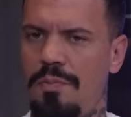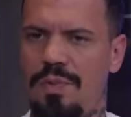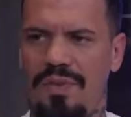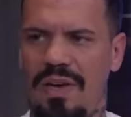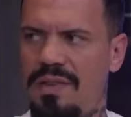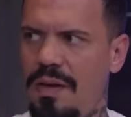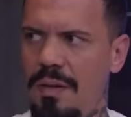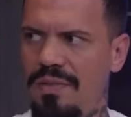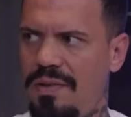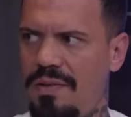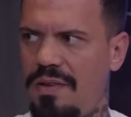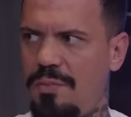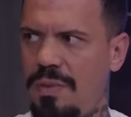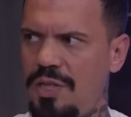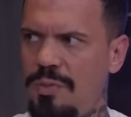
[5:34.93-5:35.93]
Du weißt selber, wie es
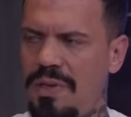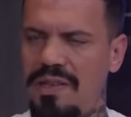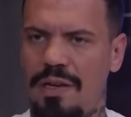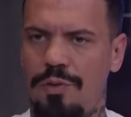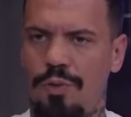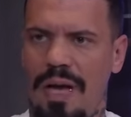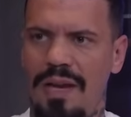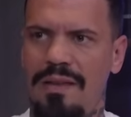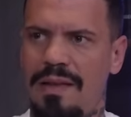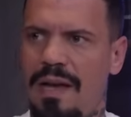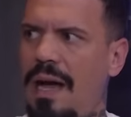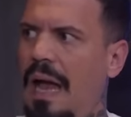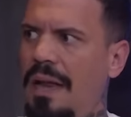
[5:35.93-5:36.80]
ist. Manchmal sagst du eine Sache